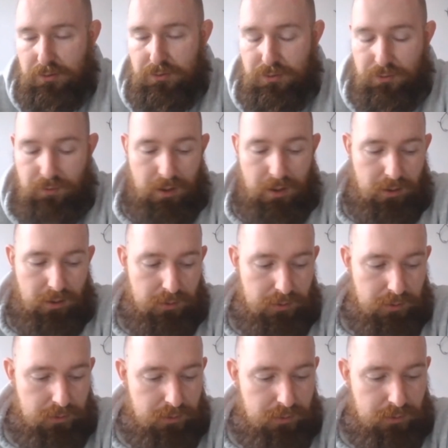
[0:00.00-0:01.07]
Tu vois,
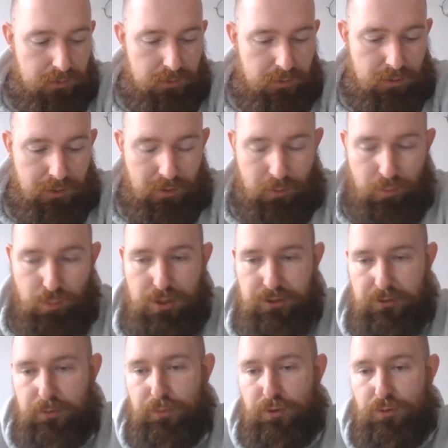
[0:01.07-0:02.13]
euh, moi,
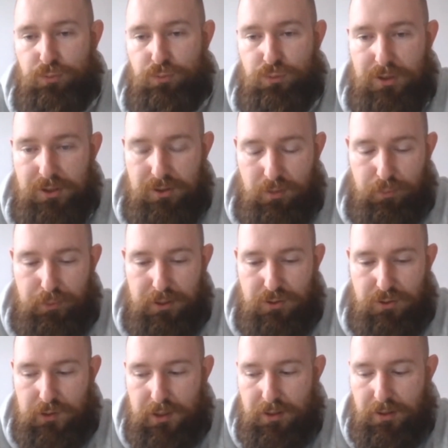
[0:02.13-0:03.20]
je vais prendre mon exemple
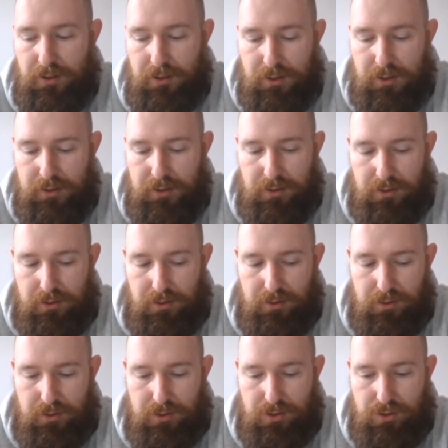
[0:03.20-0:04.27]
personnel.
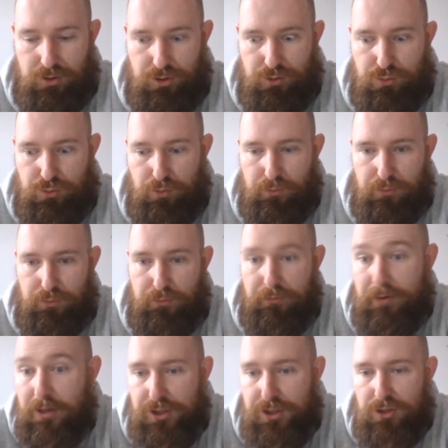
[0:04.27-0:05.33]
Euh, j'ai toujours voulu
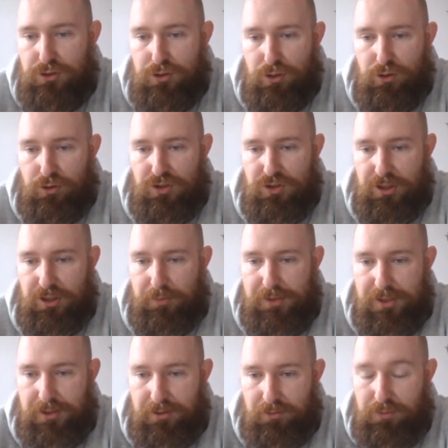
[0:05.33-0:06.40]
faire chercheur quand j'étais
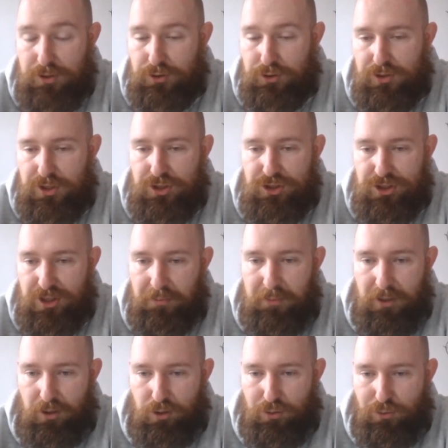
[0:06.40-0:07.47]
petit, mais j'en ai
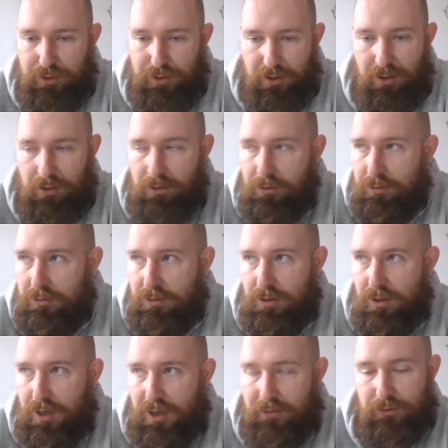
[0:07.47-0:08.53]
jamais rencontré un
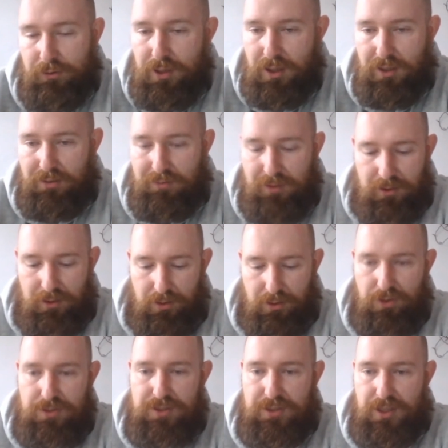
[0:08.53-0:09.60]
avant d'arriver
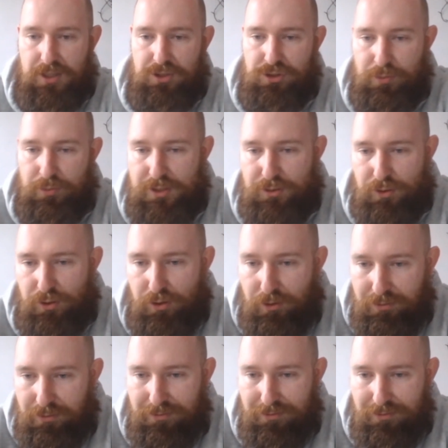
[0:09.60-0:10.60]
en stage en master.